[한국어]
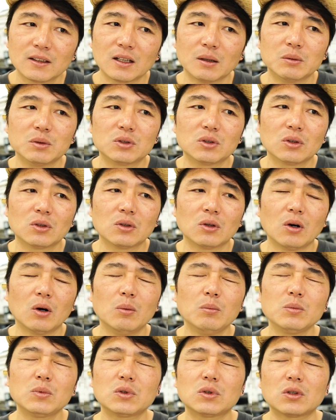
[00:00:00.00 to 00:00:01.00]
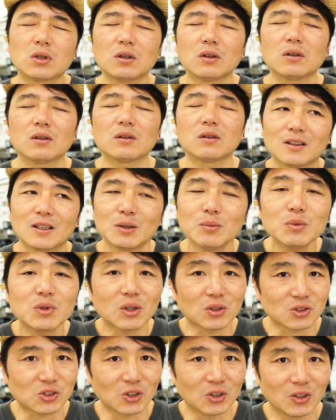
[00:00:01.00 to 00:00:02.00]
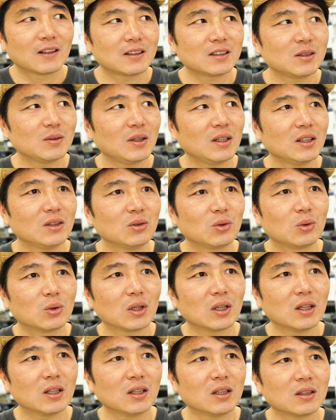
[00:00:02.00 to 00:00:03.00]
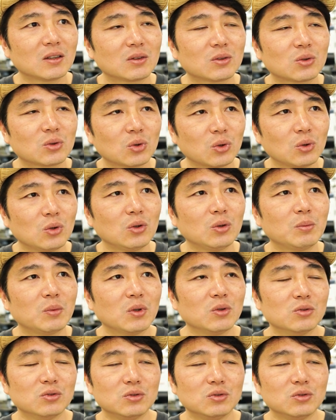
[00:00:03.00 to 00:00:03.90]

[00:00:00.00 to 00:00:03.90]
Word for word: 하면서 엄청 힘들었죠 하지만 올해 초 뭐